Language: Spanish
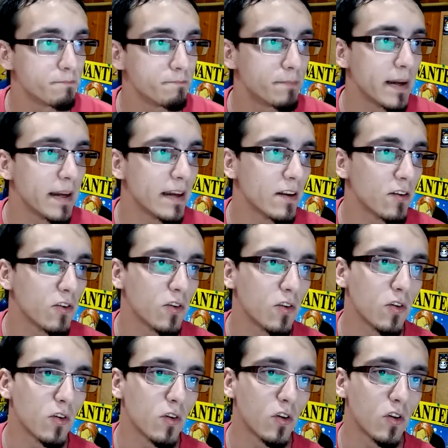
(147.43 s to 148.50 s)

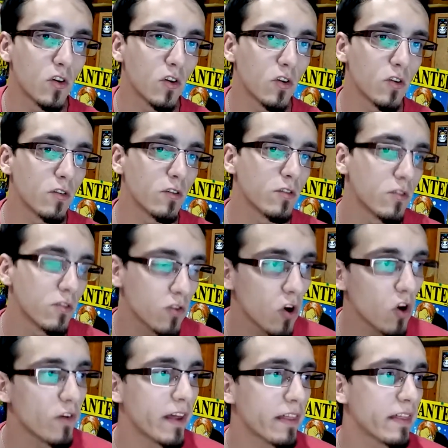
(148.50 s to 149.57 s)
Pero no lo
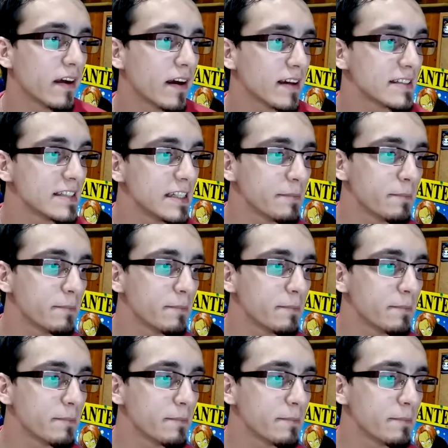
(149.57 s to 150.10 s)
voy a hacer así